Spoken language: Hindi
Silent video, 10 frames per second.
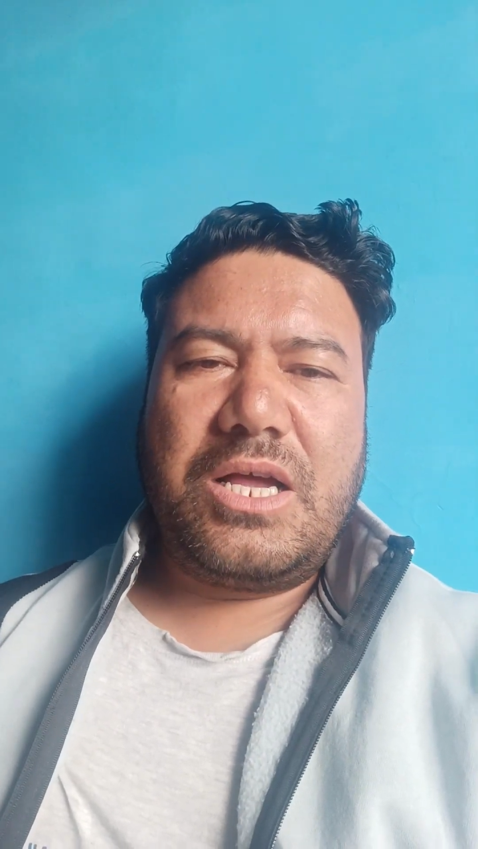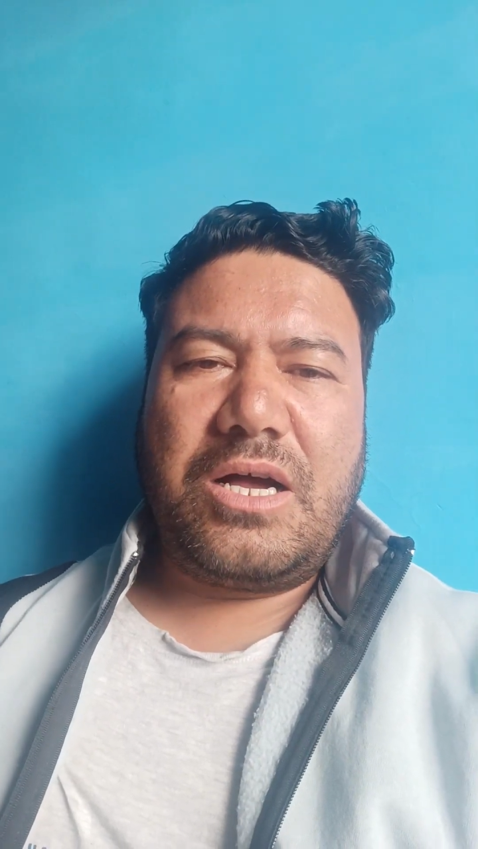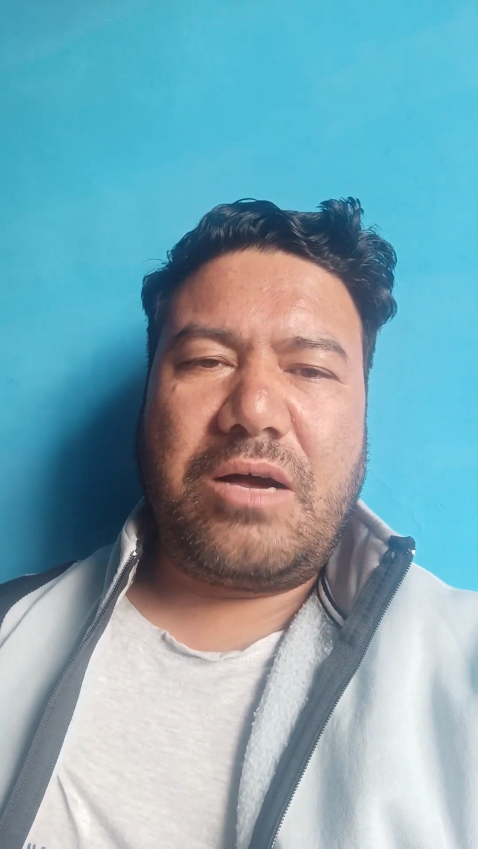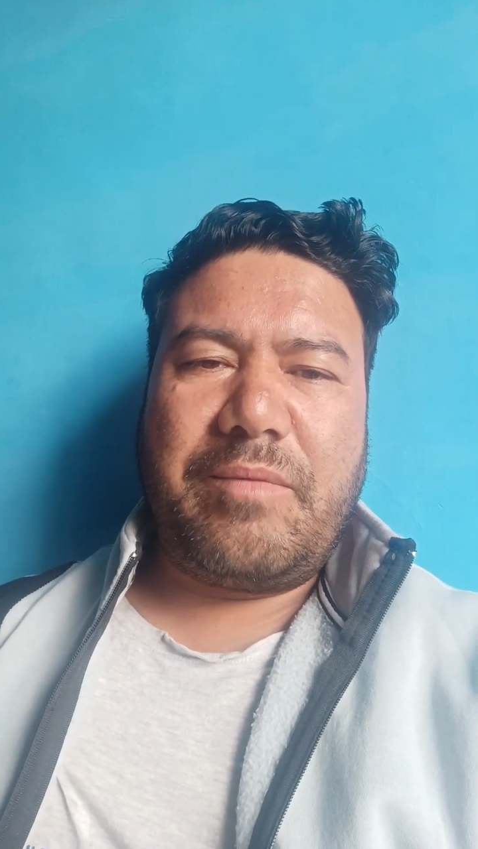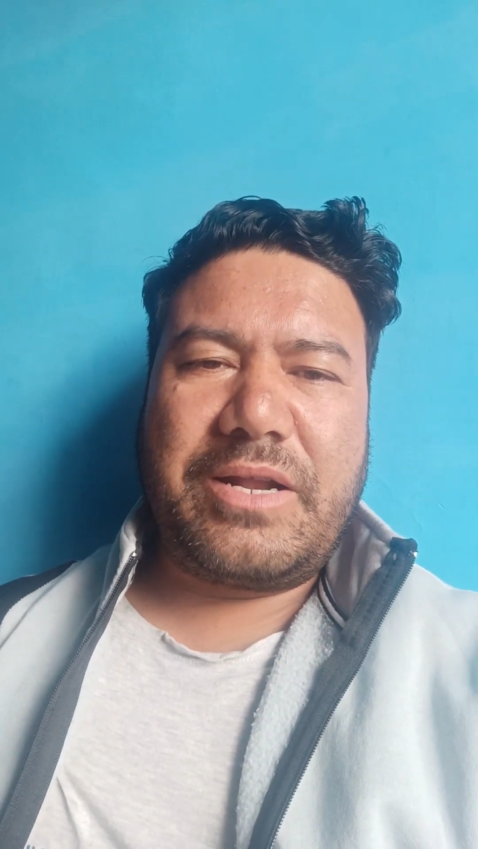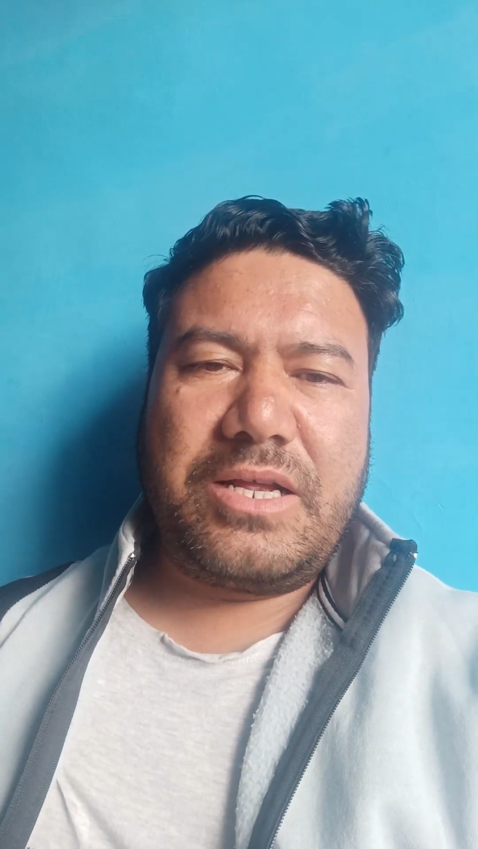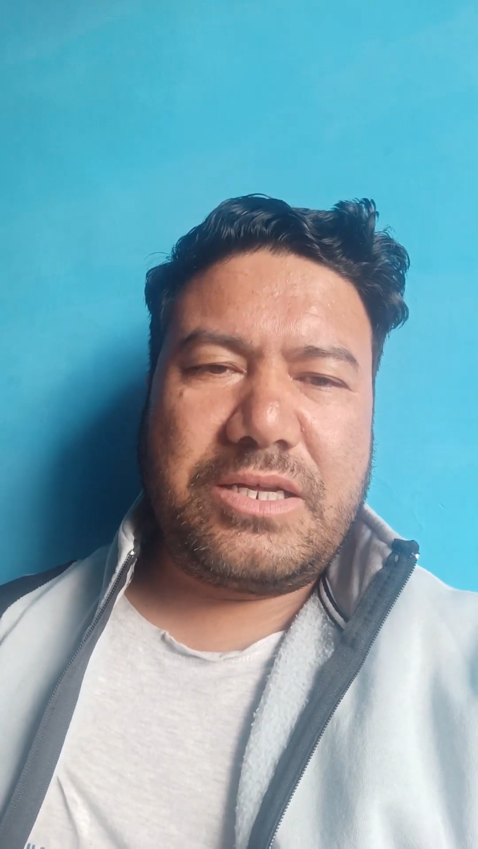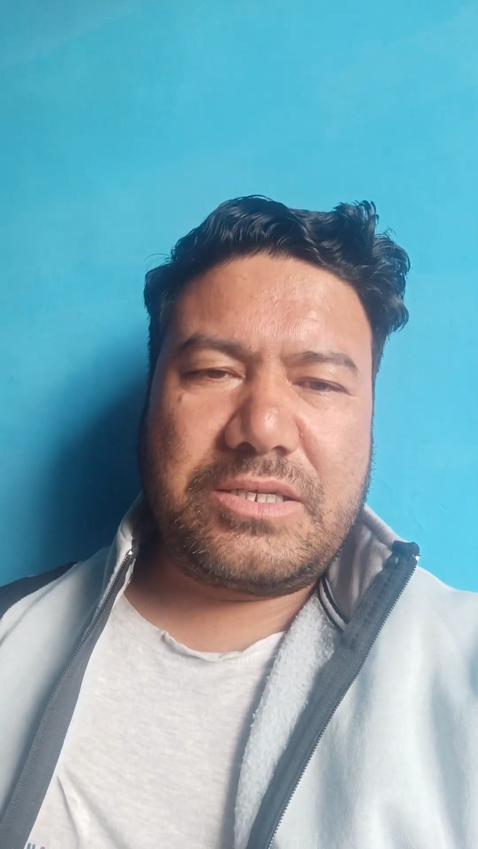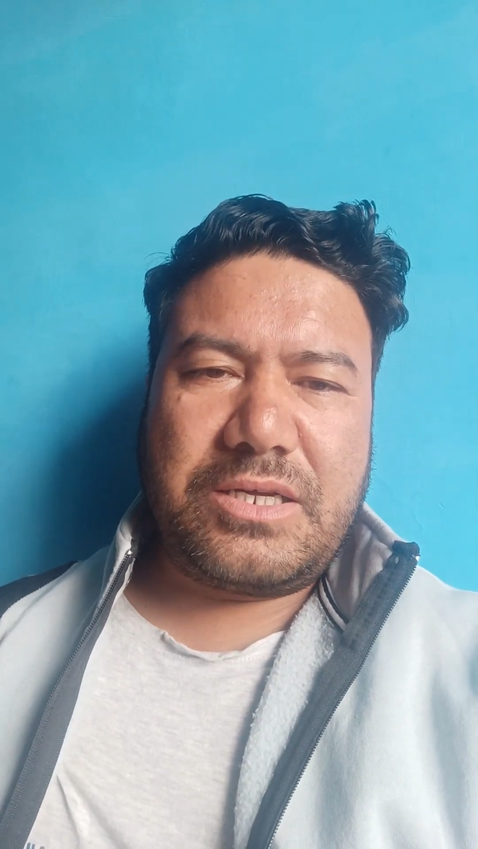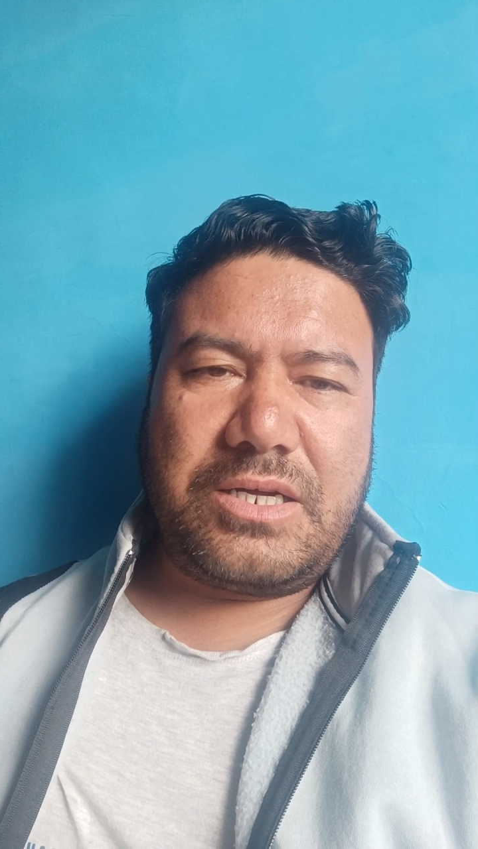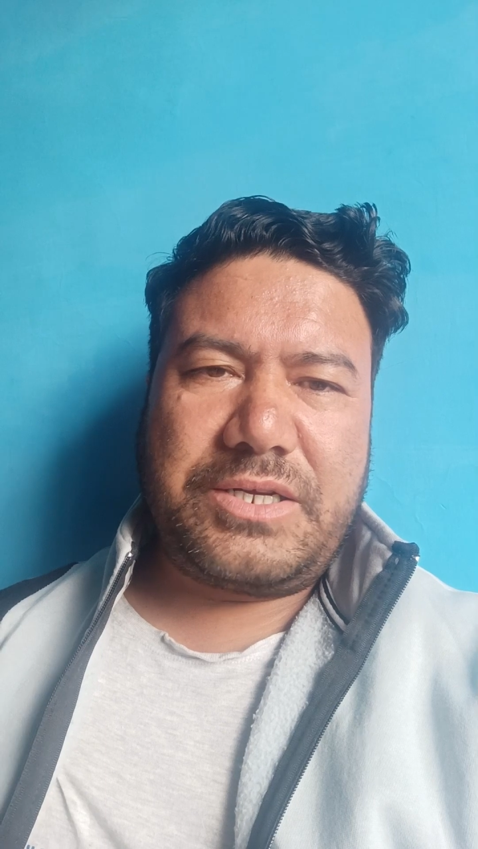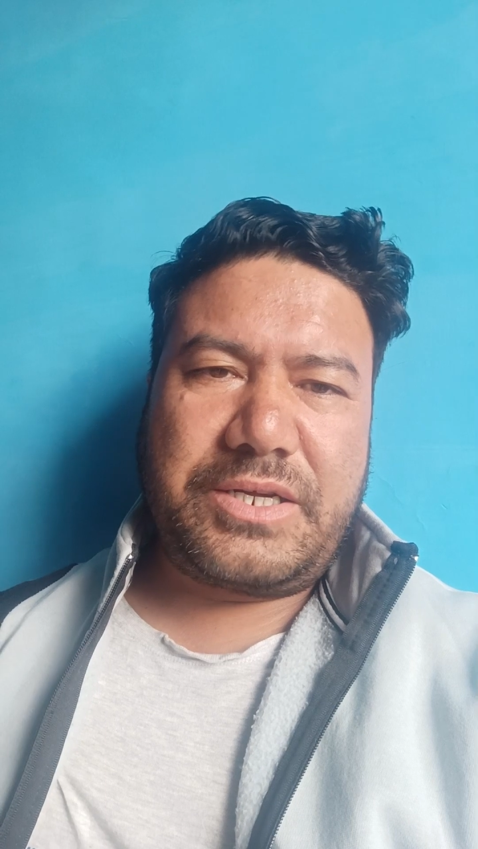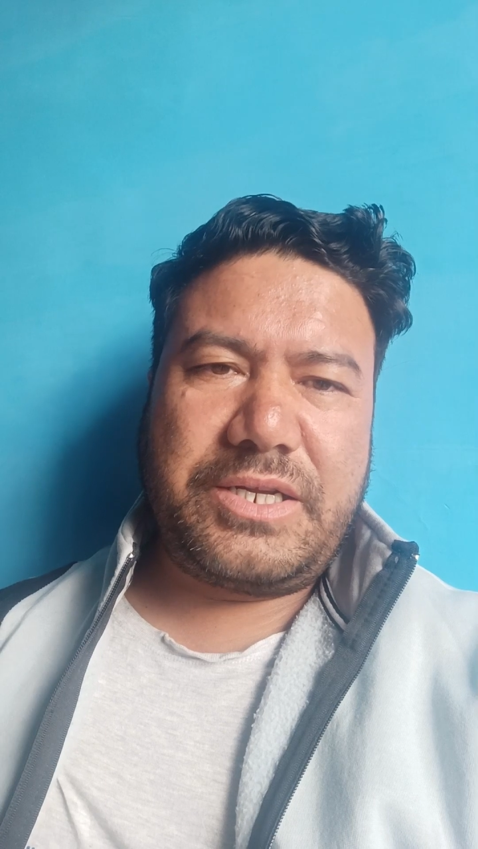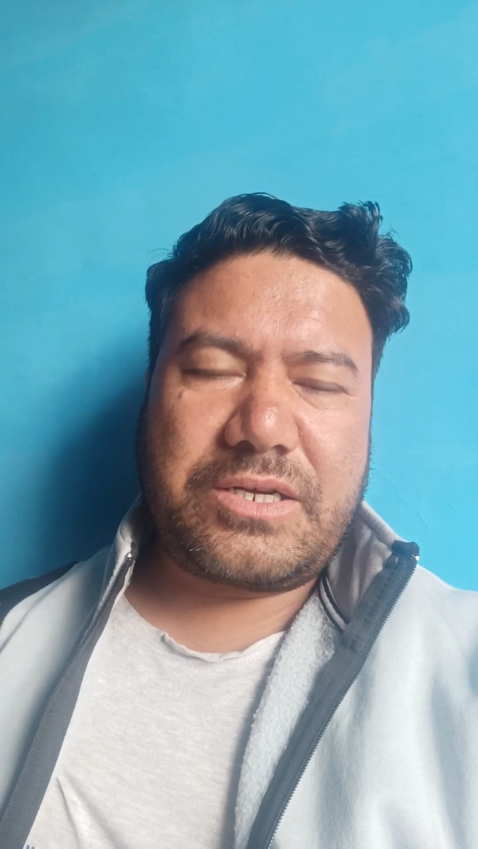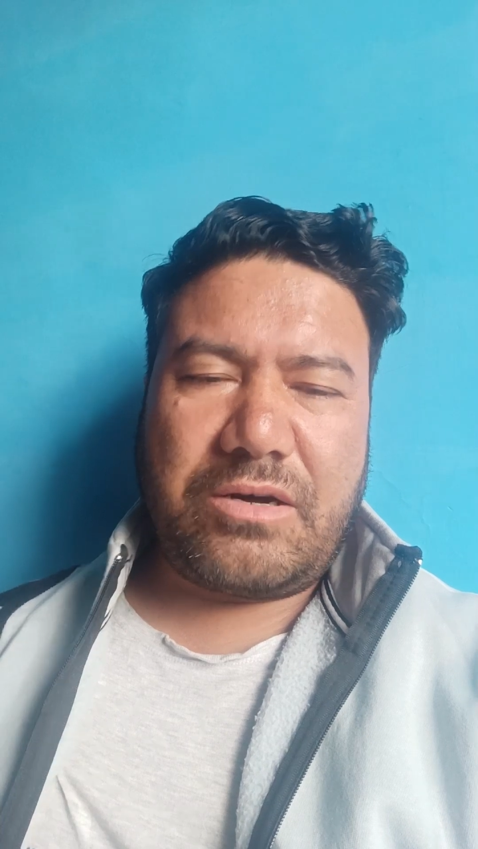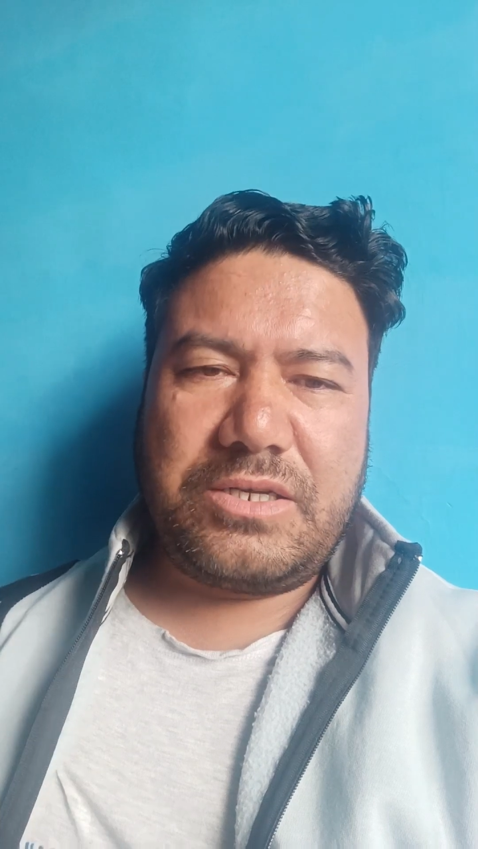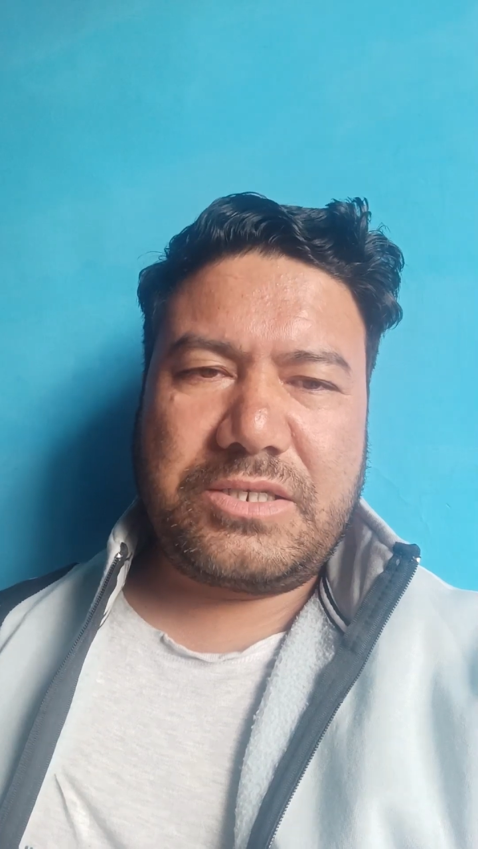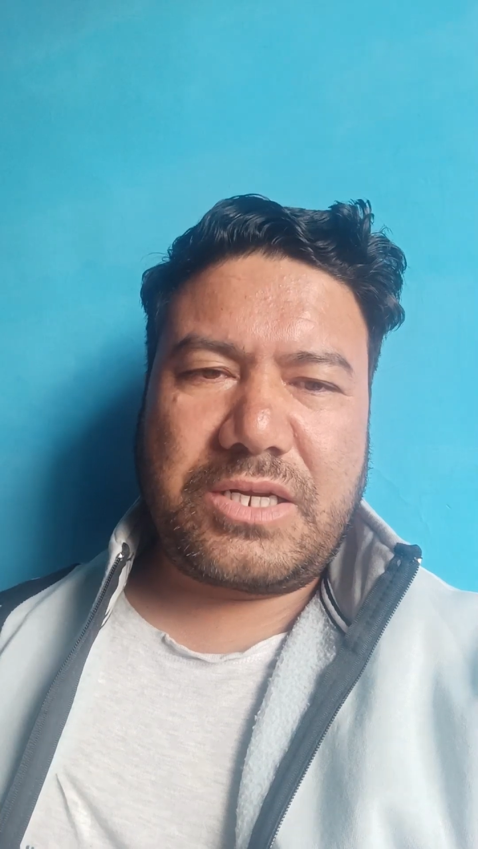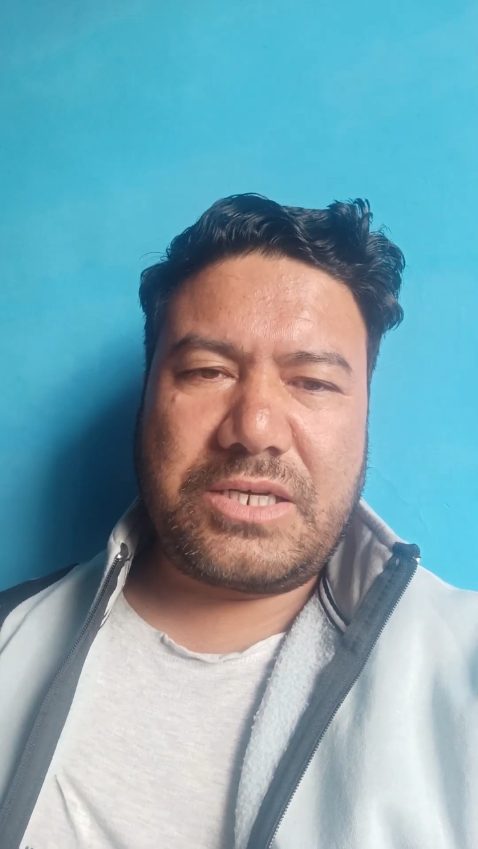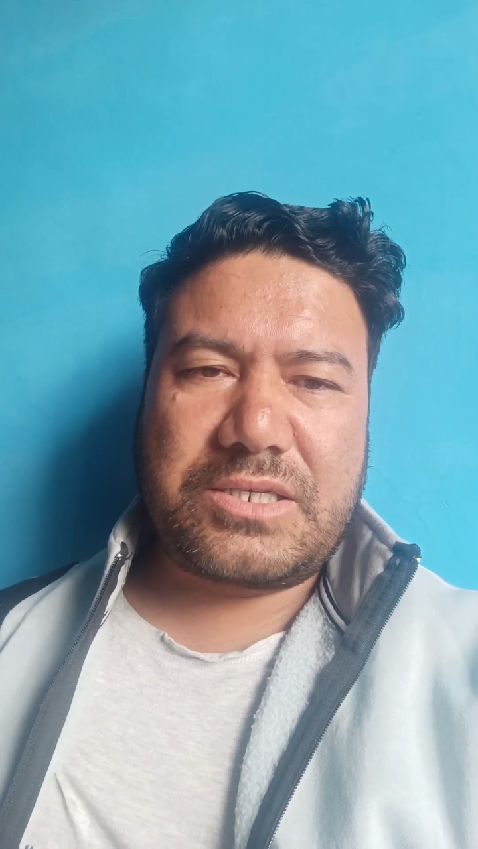हमारे डिग्री कॉलेज
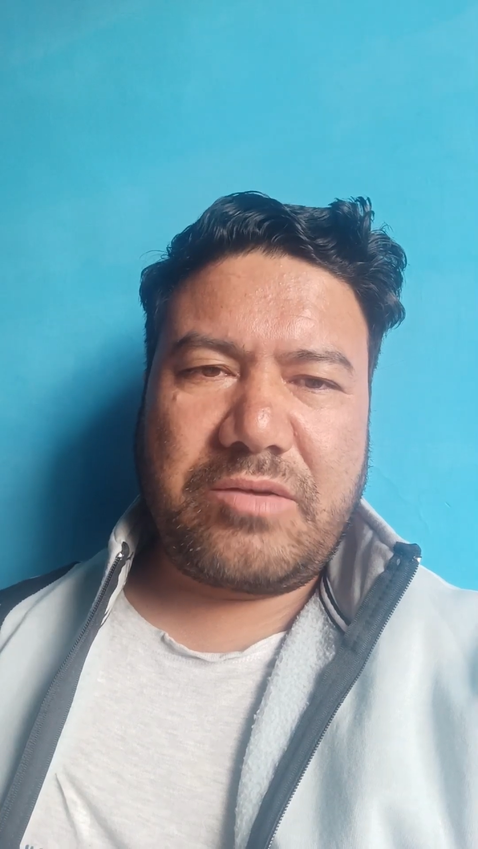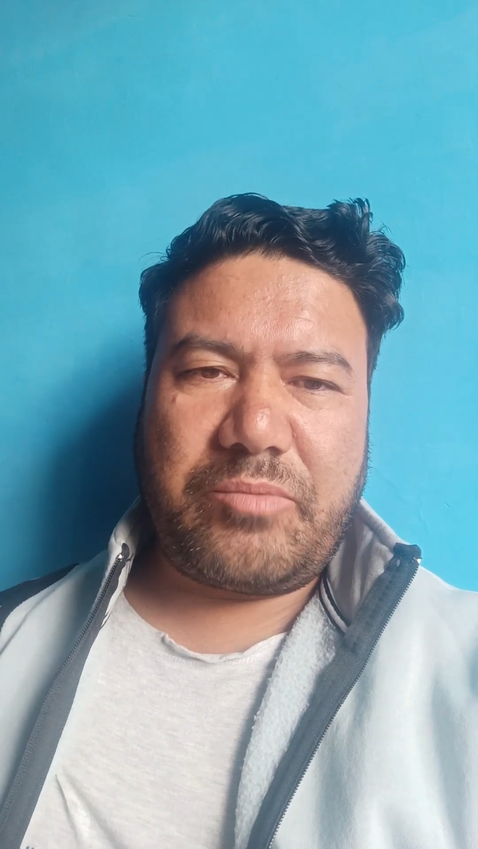द्रास के